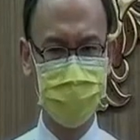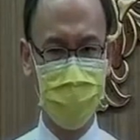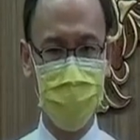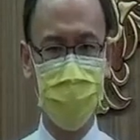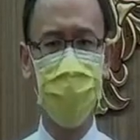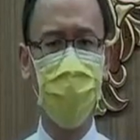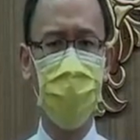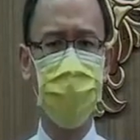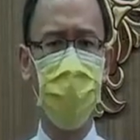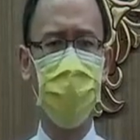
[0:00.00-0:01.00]
大而
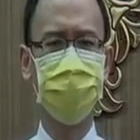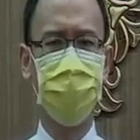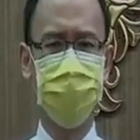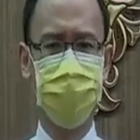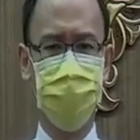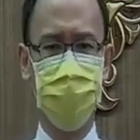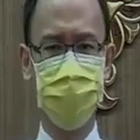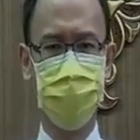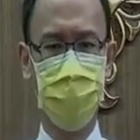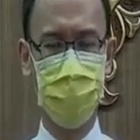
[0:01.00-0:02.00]
害怕胆怯。
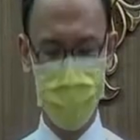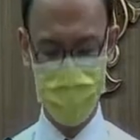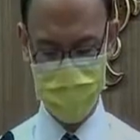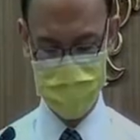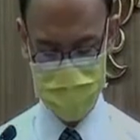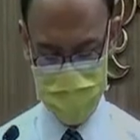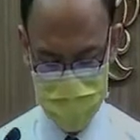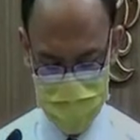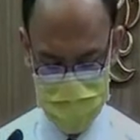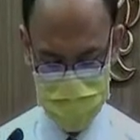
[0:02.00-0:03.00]
今
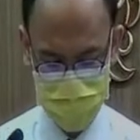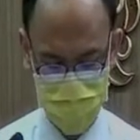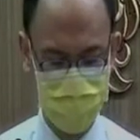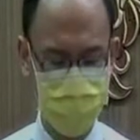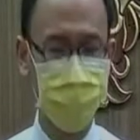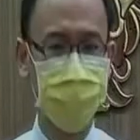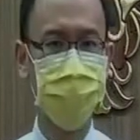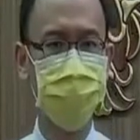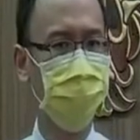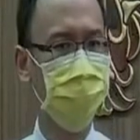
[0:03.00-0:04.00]
日属灵的
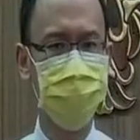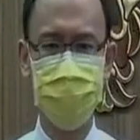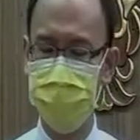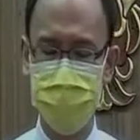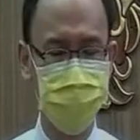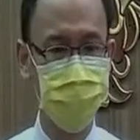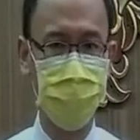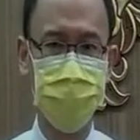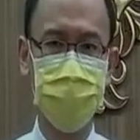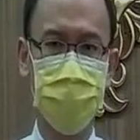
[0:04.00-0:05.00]
人都有这样的软
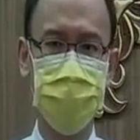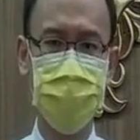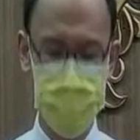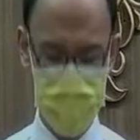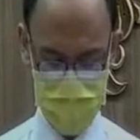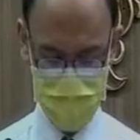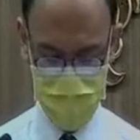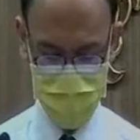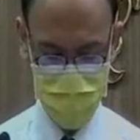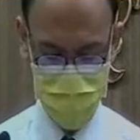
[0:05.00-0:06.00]
弱，
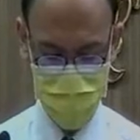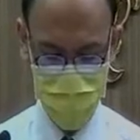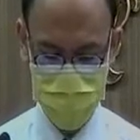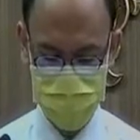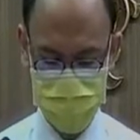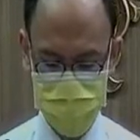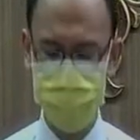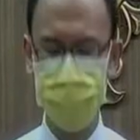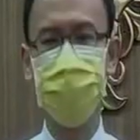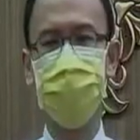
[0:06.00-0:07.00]
更何况世
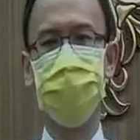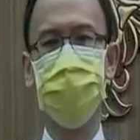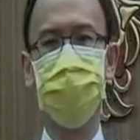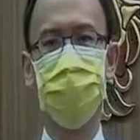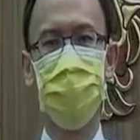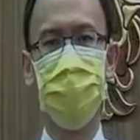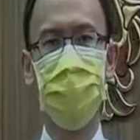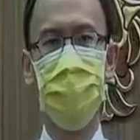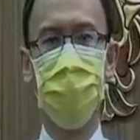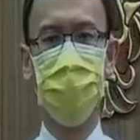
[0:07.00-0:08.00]
间的人。
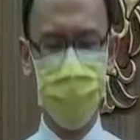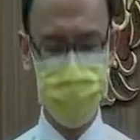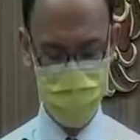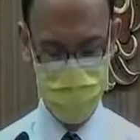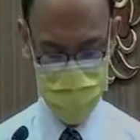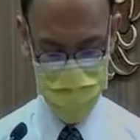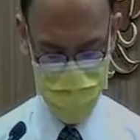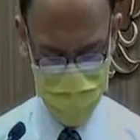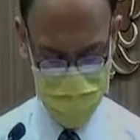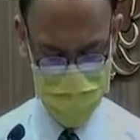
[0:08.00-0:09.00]
我们岂不用
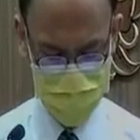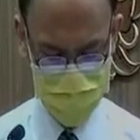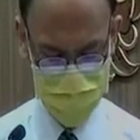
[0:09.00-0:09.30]
一个